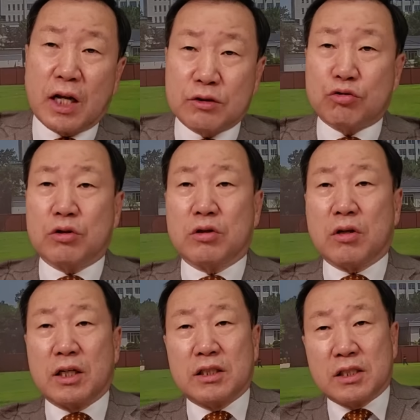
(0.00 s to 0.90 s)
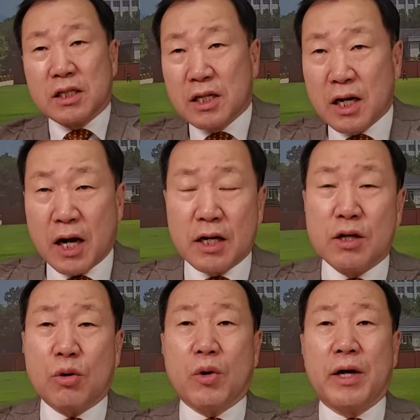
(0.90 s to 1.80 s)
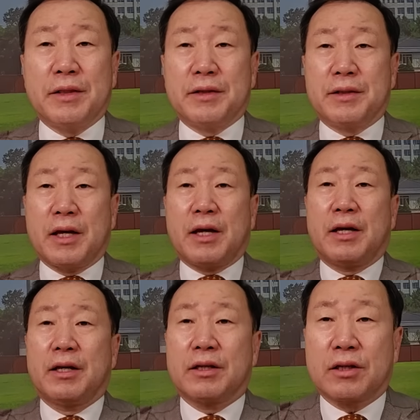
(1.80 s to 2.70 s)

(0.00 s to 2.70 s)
낮춰서까지 하려고 했는데